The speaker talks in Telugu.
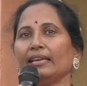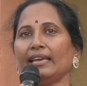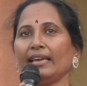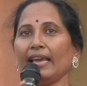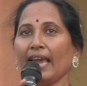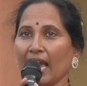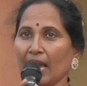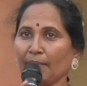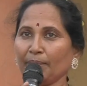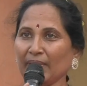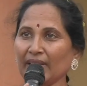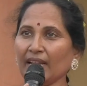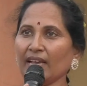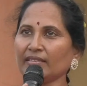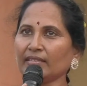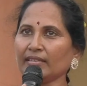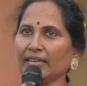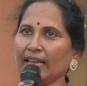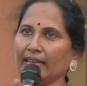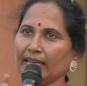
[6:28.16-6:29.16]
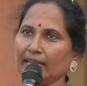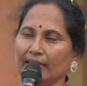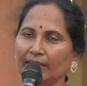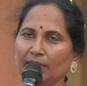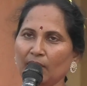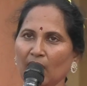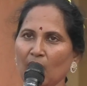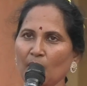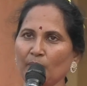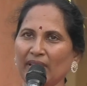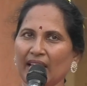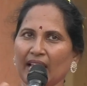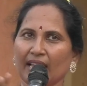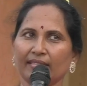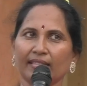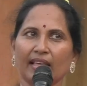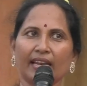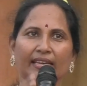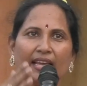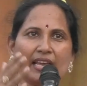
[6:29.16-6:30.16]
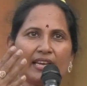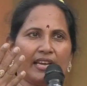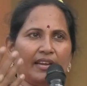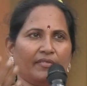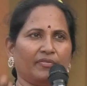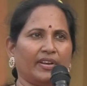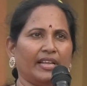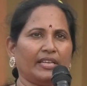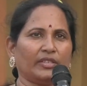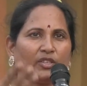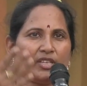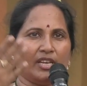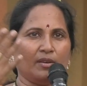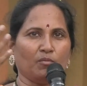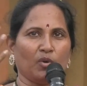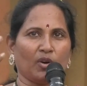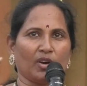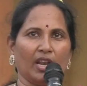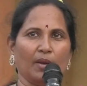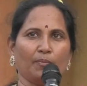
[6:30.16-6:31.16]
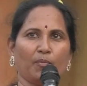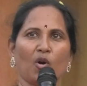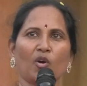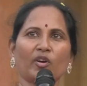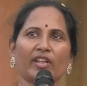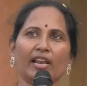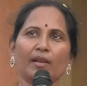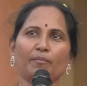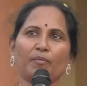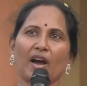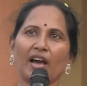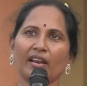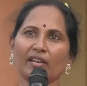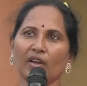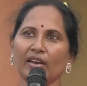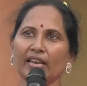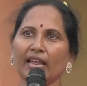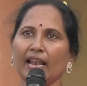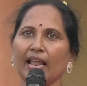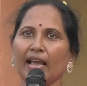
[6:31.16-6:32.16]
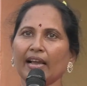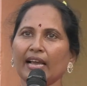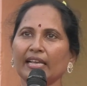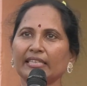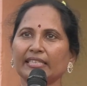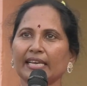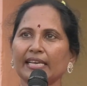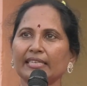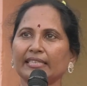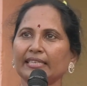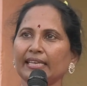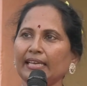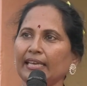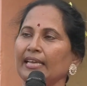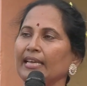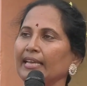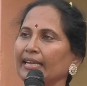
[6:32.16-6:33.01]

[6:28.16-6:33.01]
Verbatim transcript: ఈ హ్యాపీనెస్ ఇందులో మీ అందరికీ గిఫ్ట్ ఇచ్చి ముగ్గులు పోటీలు పాల్గొనేలాగా చేసి